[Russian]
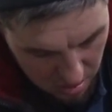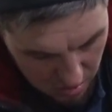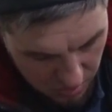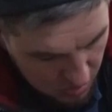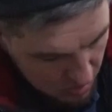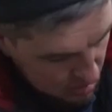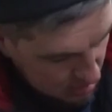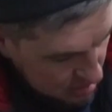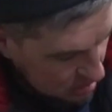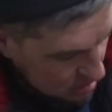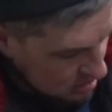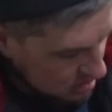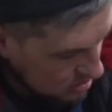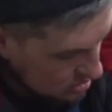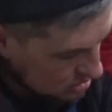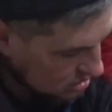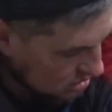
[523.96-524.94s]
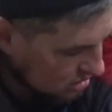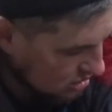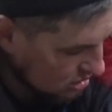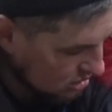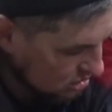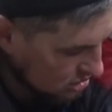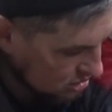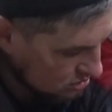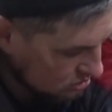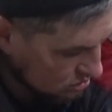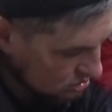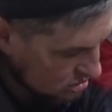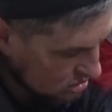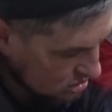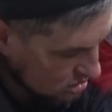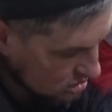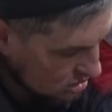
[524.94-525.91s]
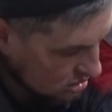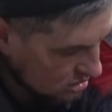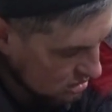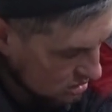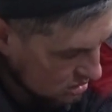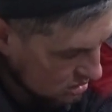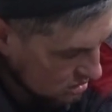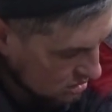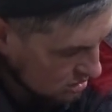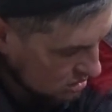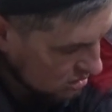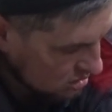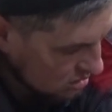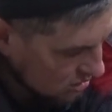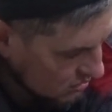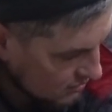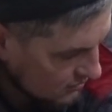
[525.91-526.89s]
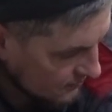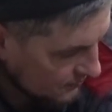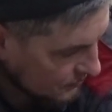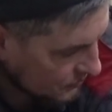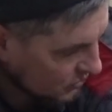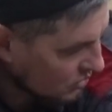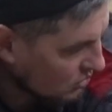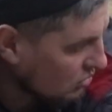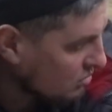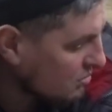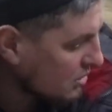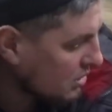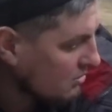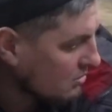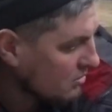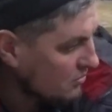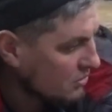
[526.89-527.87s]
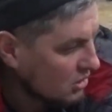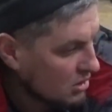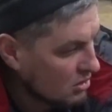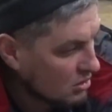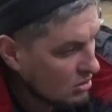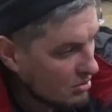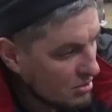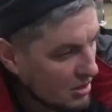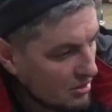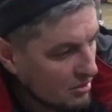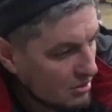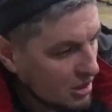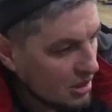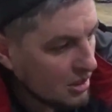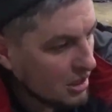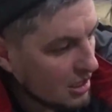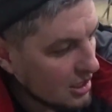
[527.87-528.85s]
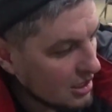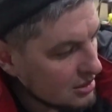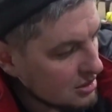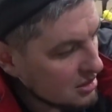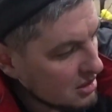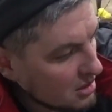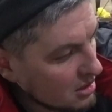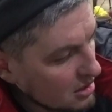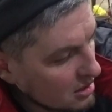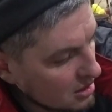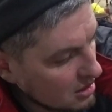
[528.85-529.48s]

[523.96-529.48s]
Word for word: Фильтр, конечно, делает свое дело. Ну, он а прямо видно, он прямо грязный.